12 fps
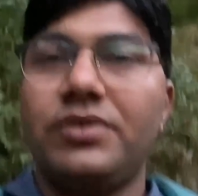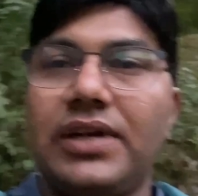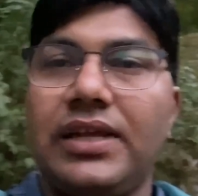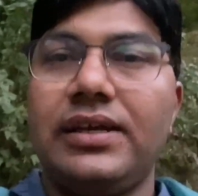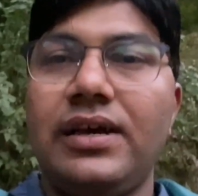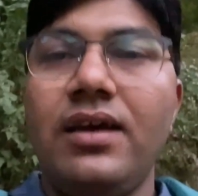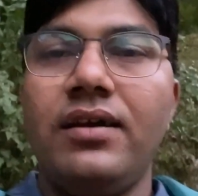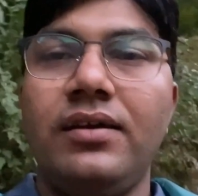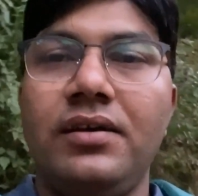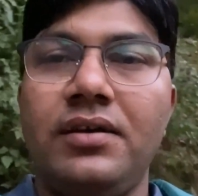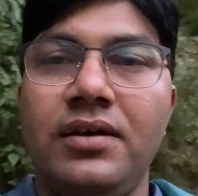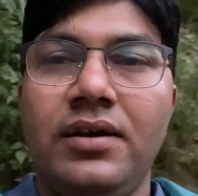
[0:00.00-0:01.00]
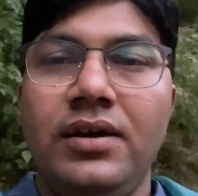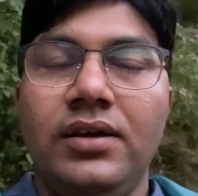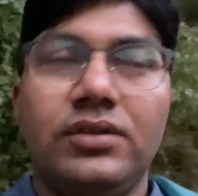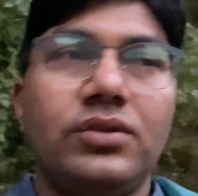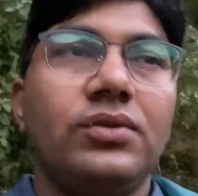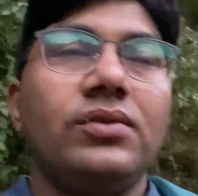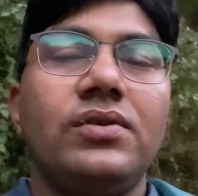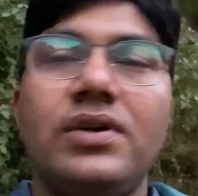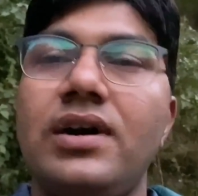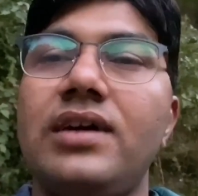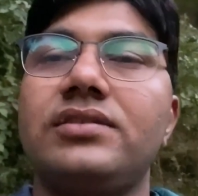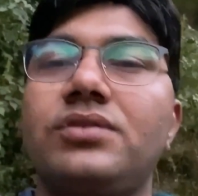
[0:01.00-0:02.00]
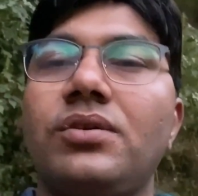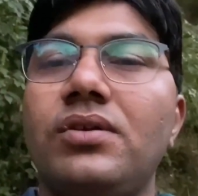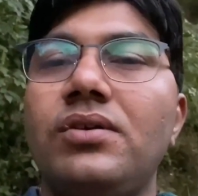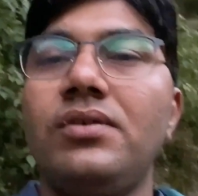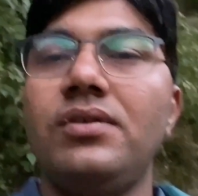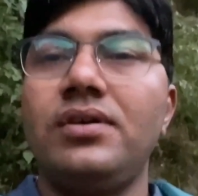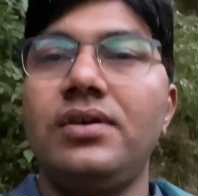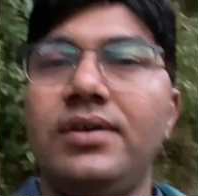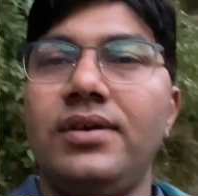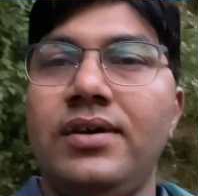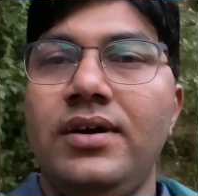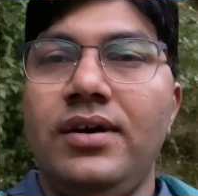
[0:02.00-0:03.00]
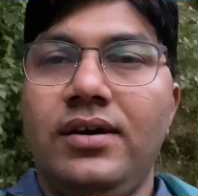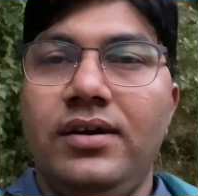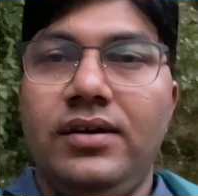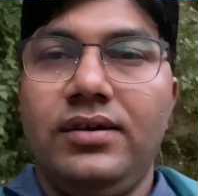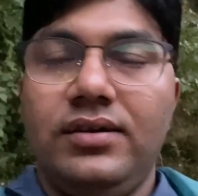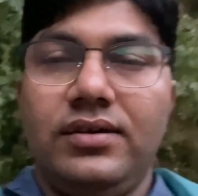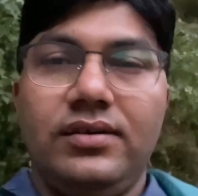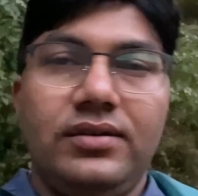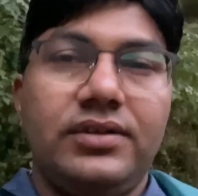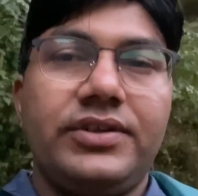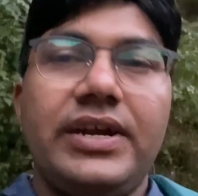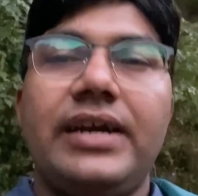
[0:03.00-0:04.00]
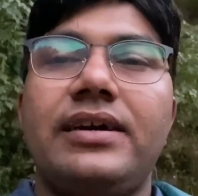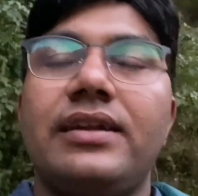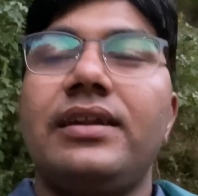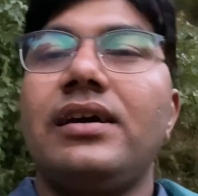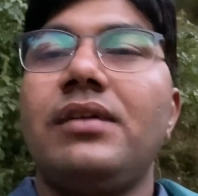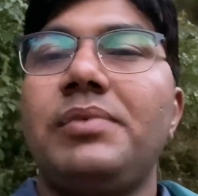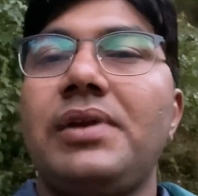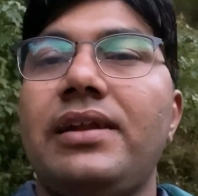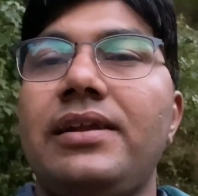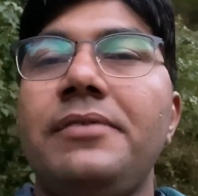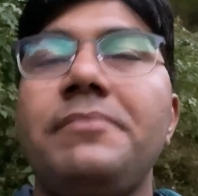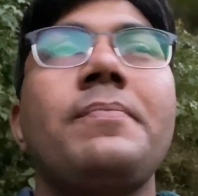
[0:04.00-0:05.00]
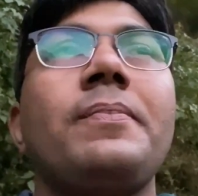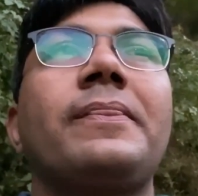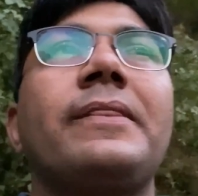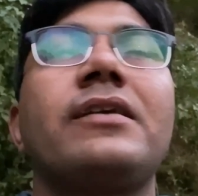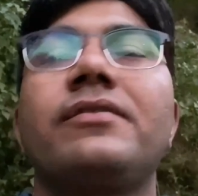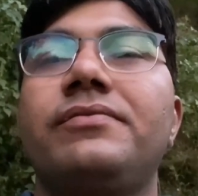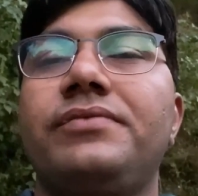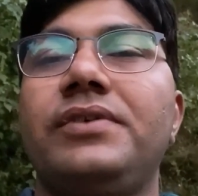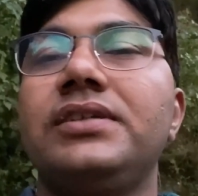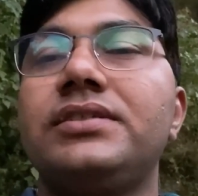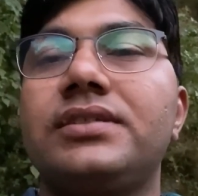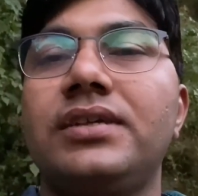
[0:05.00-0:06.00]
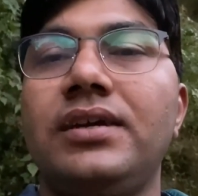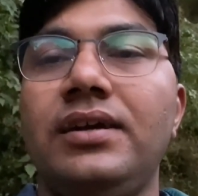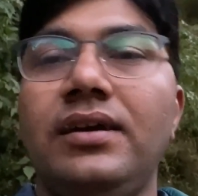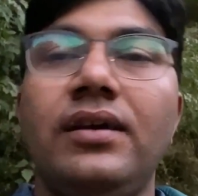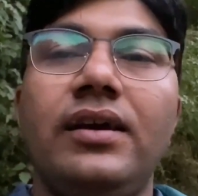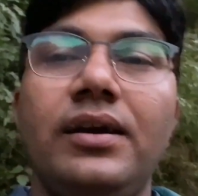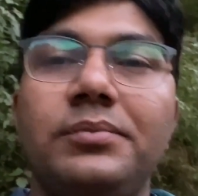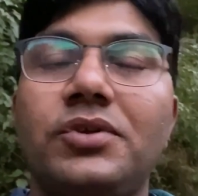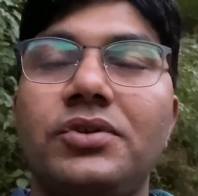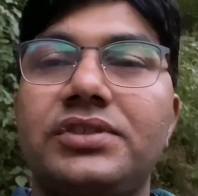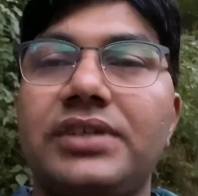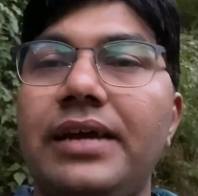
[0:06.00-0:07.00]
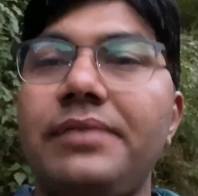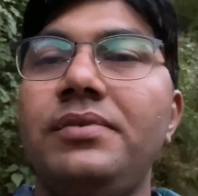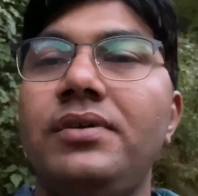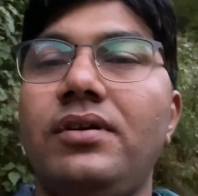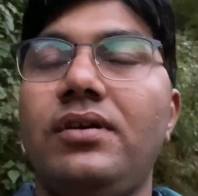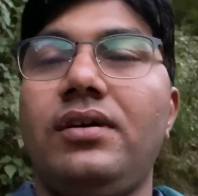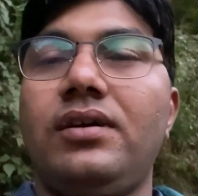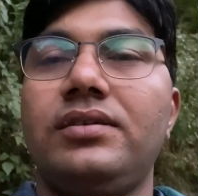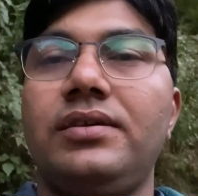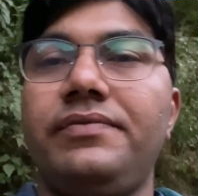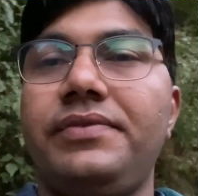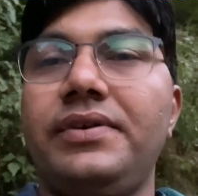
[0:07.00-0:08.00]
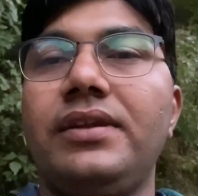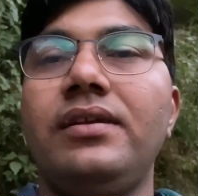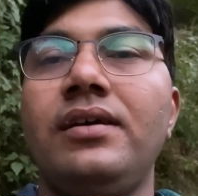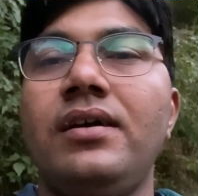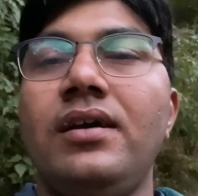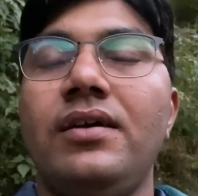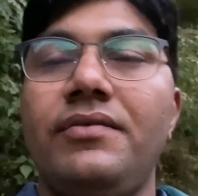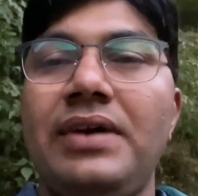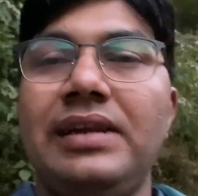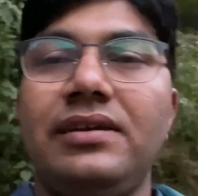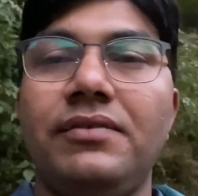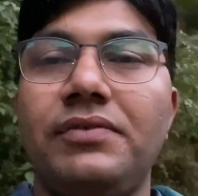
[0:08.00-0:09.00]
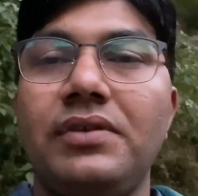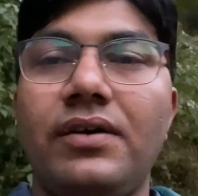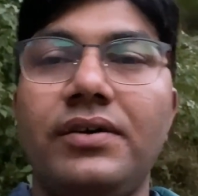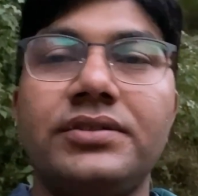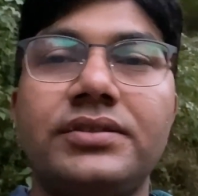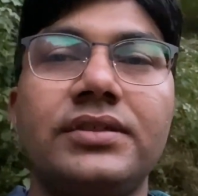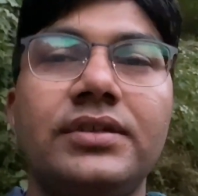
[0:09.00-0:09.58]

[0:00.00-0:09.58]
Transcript: जाता है तो आज दोनों ट्रैक करने का प्लान है फर्स्ट हेमकुंड साहिब और फिर वैली ऑफ फ्लावर्स